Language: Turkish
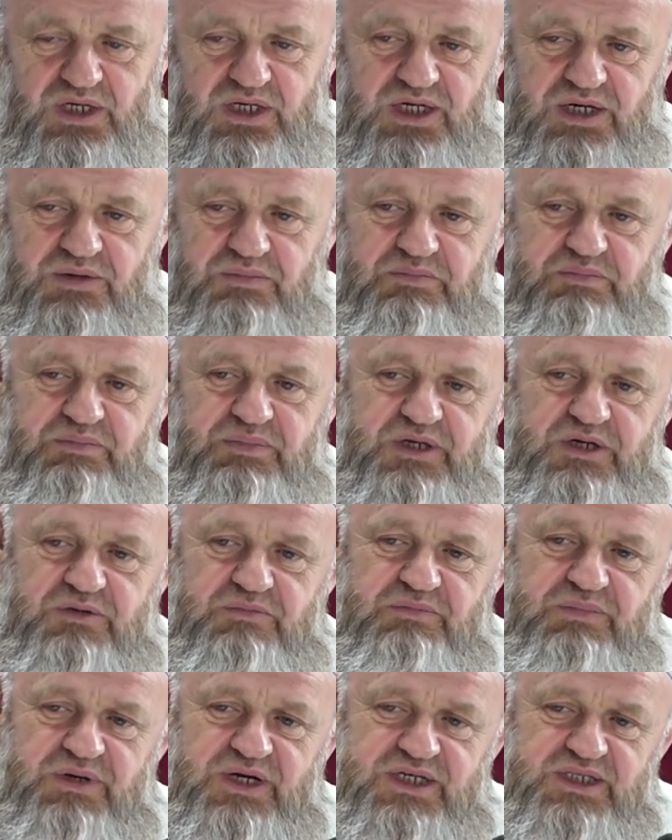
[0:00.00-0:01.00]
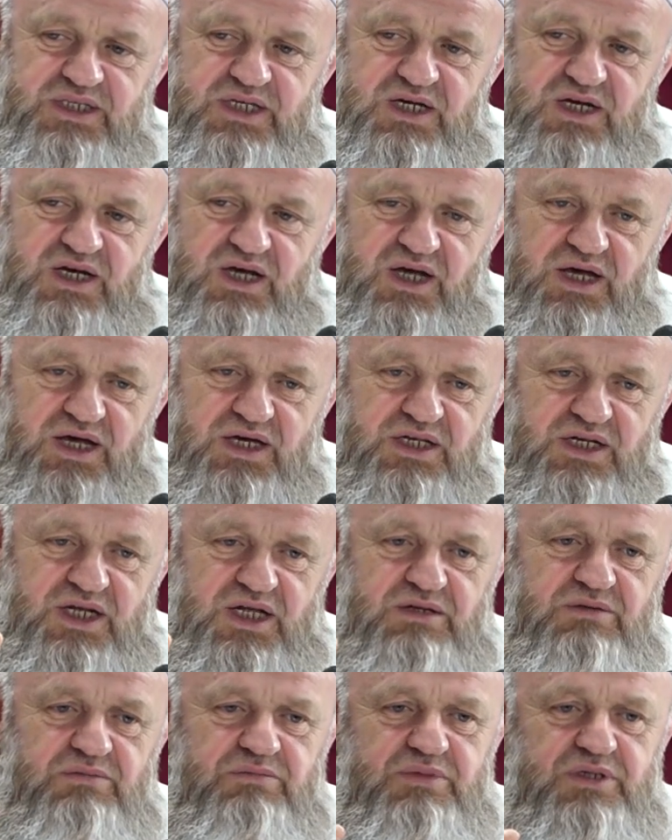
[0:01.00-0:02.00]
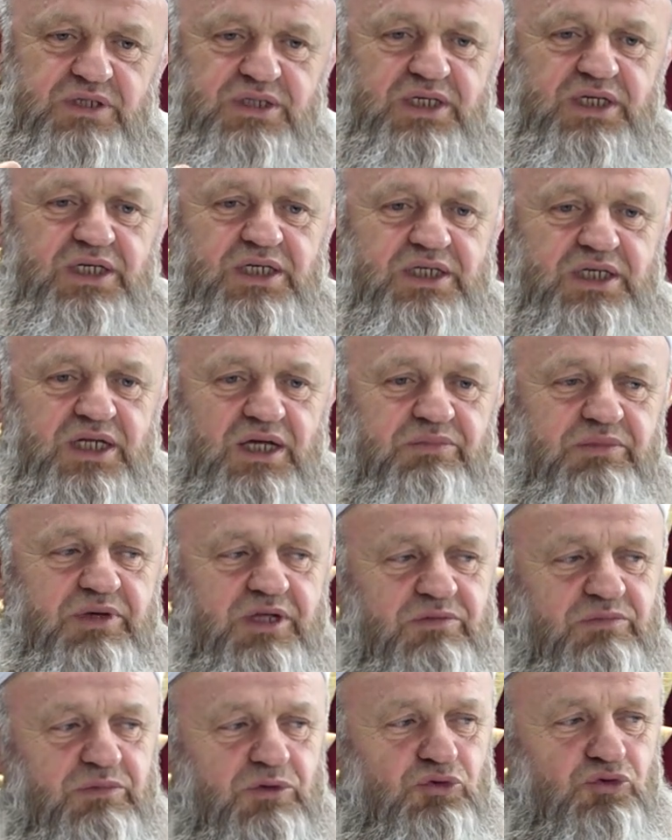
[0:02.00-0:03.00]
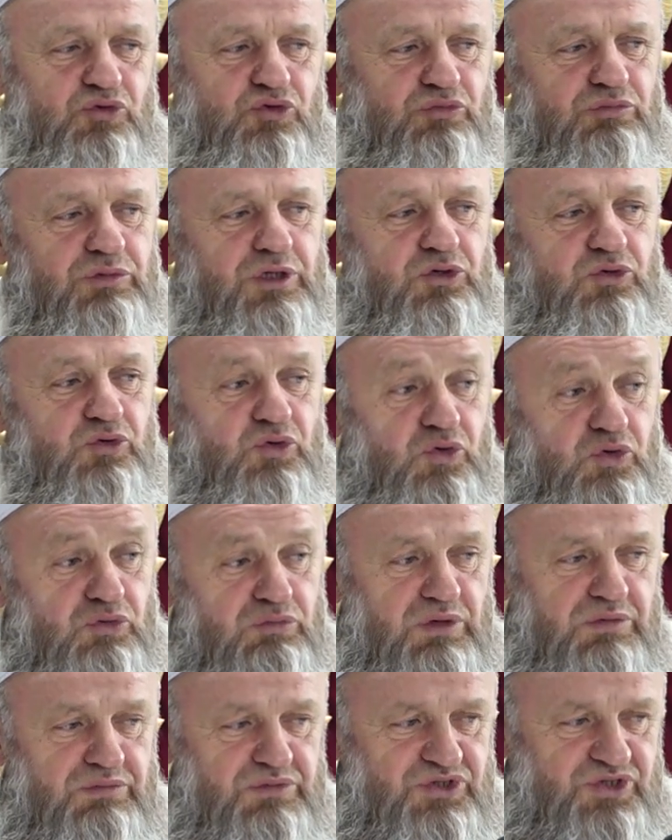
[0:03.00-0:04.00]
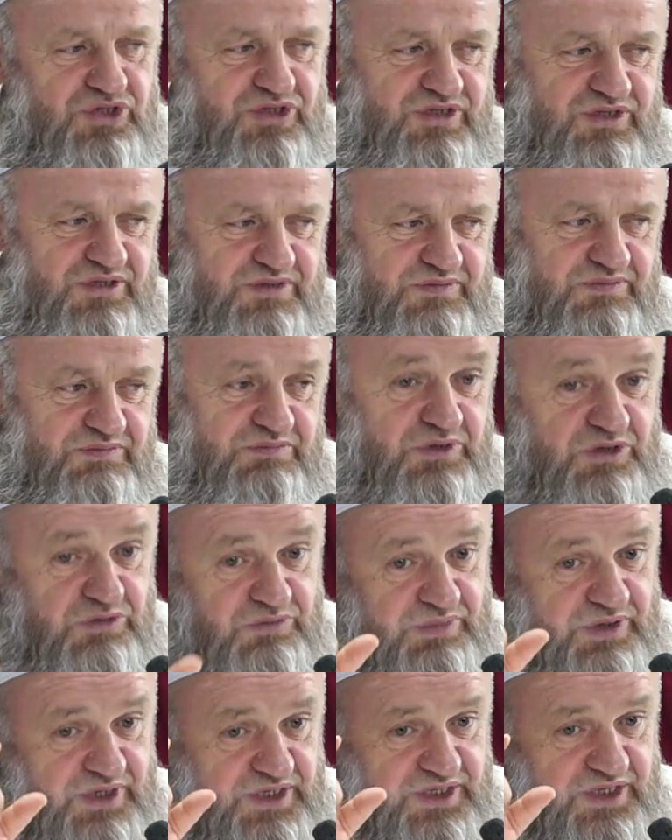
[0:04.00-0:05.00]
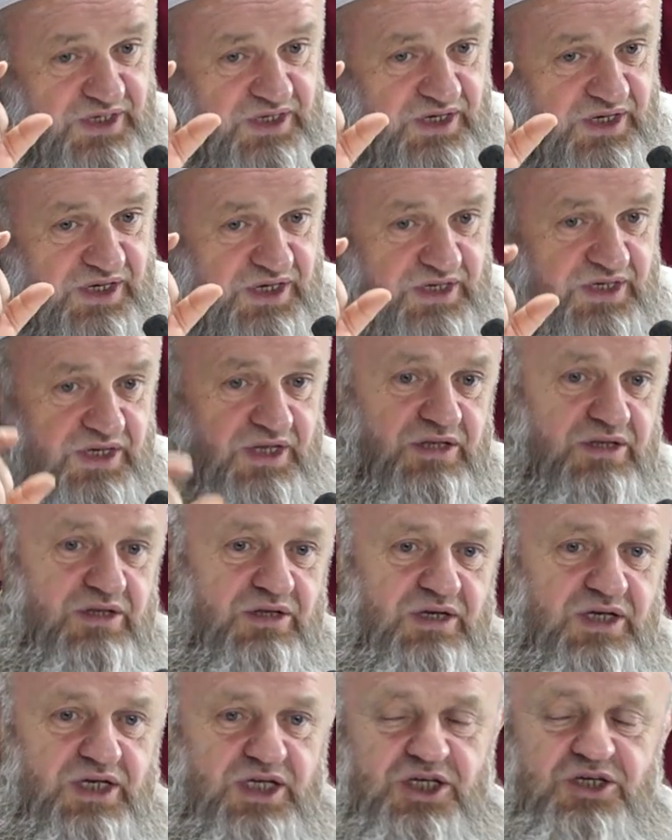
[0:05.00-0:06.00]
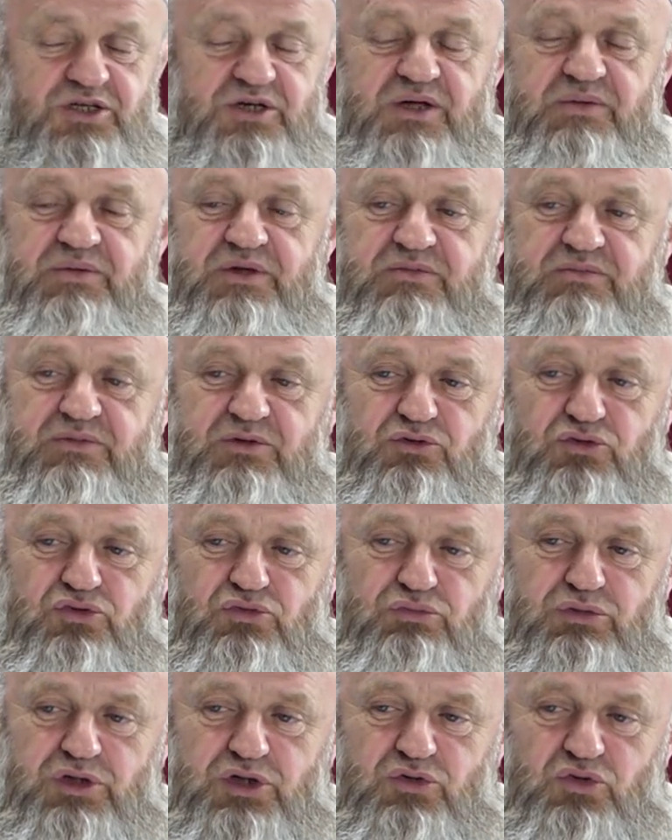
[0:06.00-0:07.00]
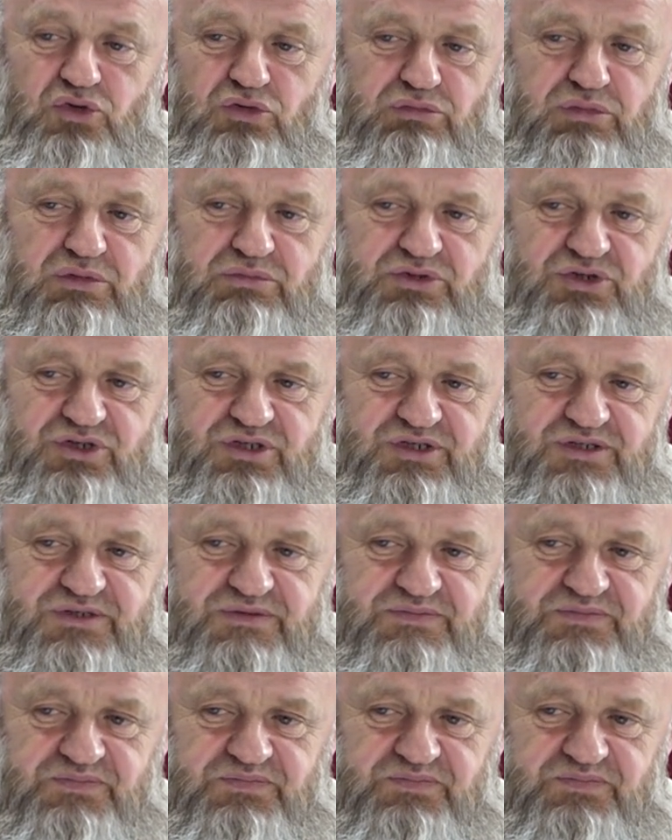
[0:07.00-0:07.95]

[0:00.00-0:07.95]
Ya bir bardak ayran bize ikram etme durumları olmamıştır. Bir bardak ayran ikram etme durumları olmamıştır.